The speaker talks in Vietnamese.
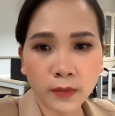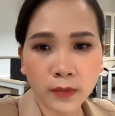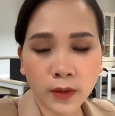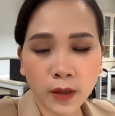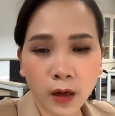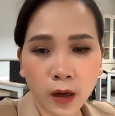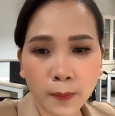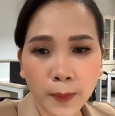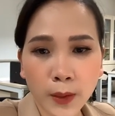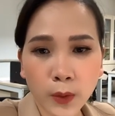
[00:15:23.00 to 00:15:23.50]

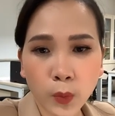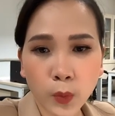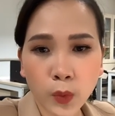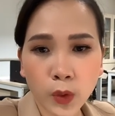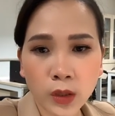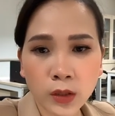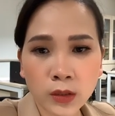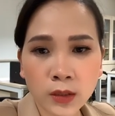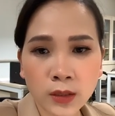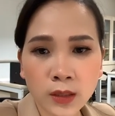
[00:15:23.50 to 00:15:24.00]
Đó, bạn
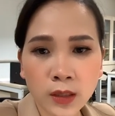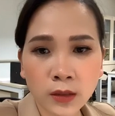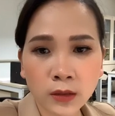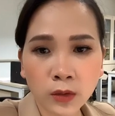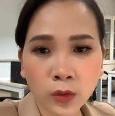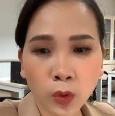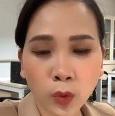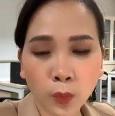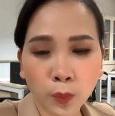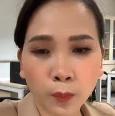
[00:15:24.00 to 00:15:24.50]
Nguyễn Sơn
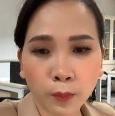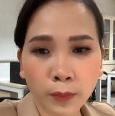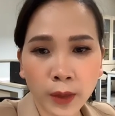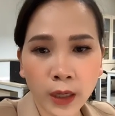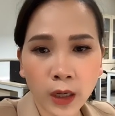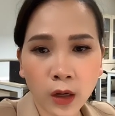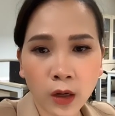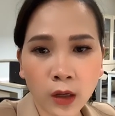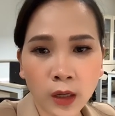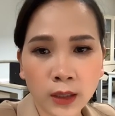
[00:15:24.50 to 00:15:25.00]
Tùng, bạn
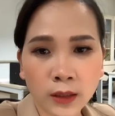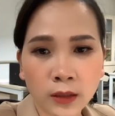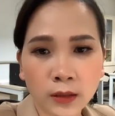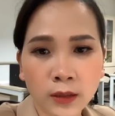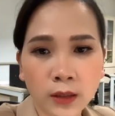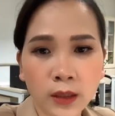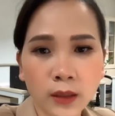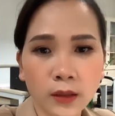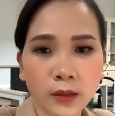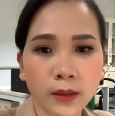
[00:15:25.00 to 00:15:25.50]
hỏi là thời
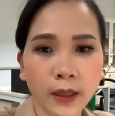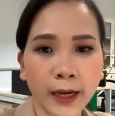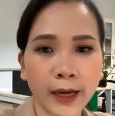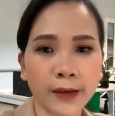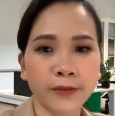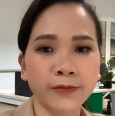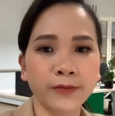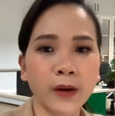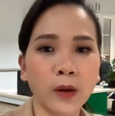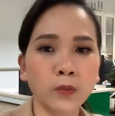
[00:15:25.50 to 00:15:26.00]
tiết ở
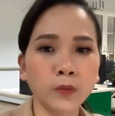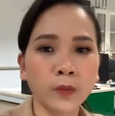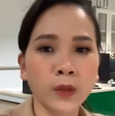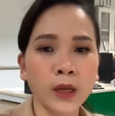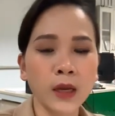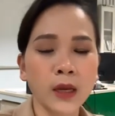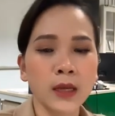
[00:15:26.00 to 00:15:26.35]
Hải Phòng